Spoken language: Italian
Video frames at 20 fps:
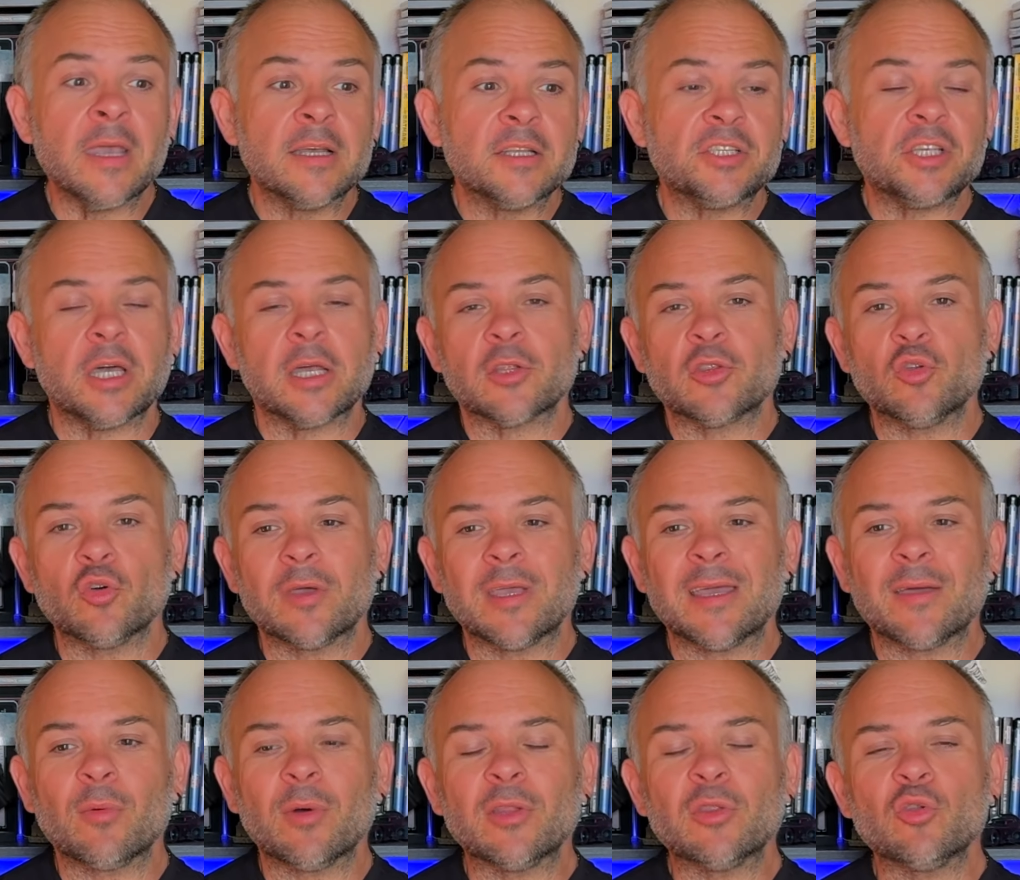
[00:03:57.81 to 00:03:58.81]
certo
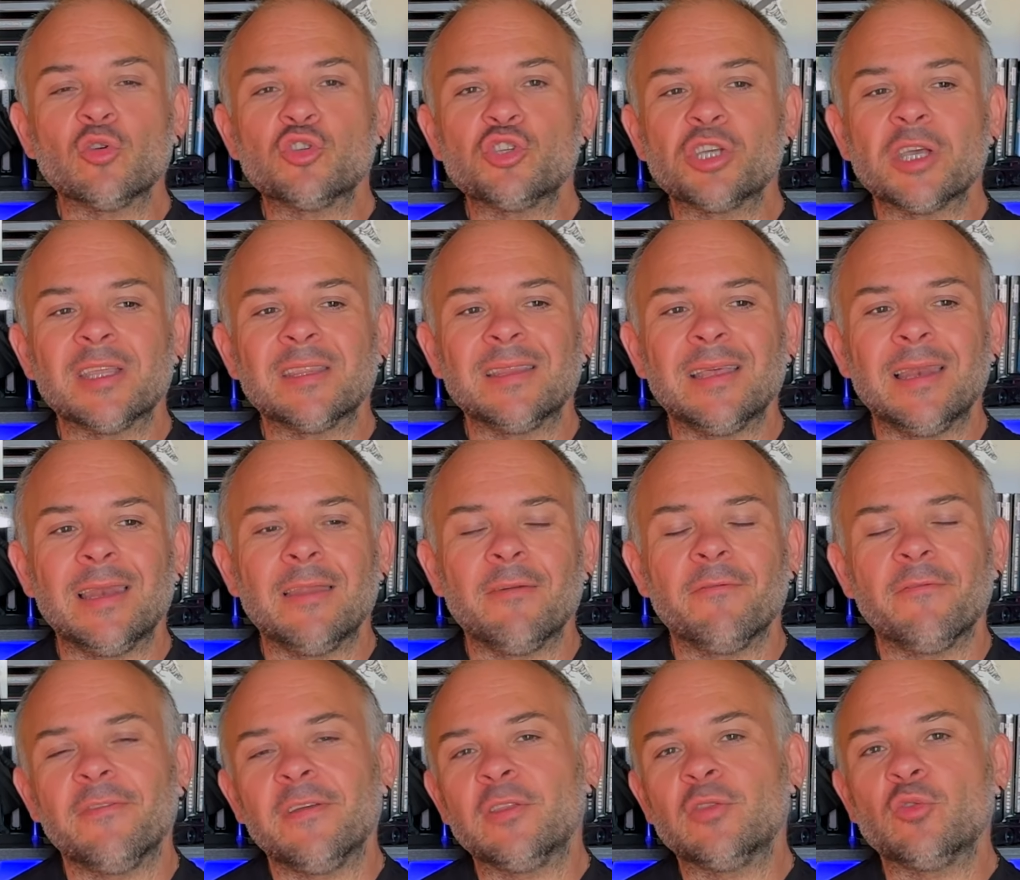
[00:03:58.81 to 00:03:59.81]
che quando c'è
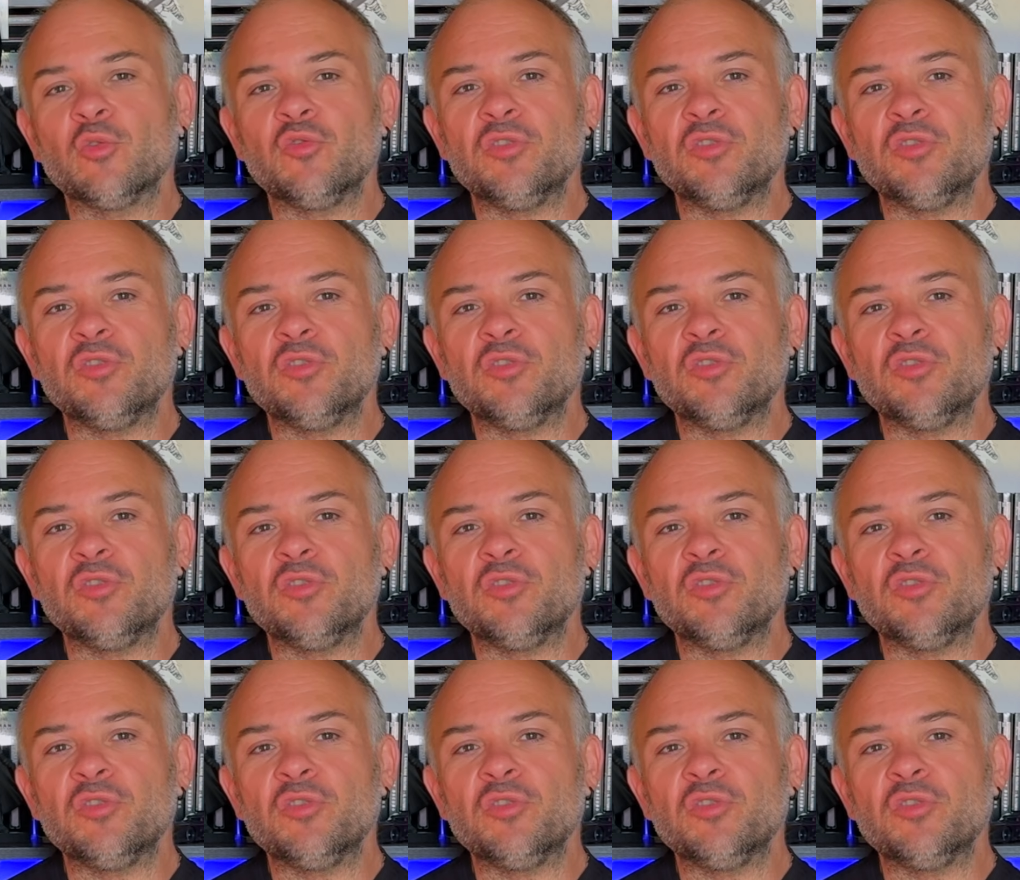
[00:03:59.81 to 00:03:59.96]
dell'effetto